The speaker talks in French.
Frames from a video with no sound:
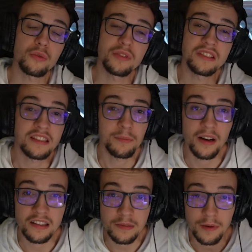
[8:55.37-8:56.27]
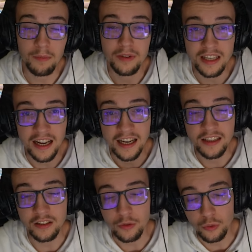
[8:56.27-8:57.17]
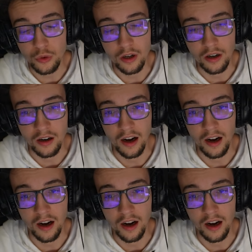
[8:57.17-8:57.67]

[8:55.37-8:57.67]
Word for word: n'hésitez pas à spam les likes ou euh,